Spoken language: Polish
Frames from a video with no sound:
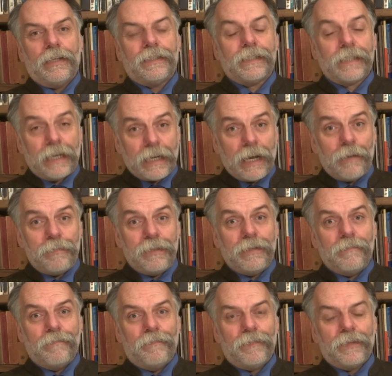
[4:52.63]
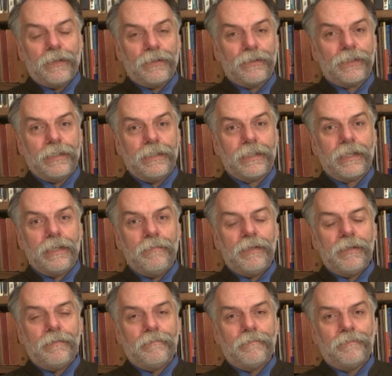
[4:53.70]
carami
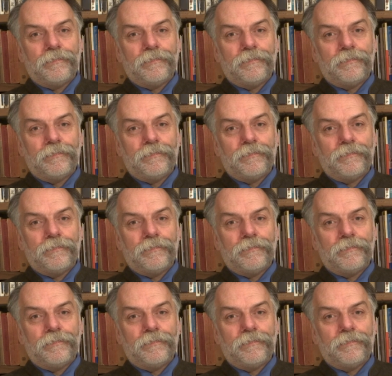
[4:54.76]
rosyjskimi,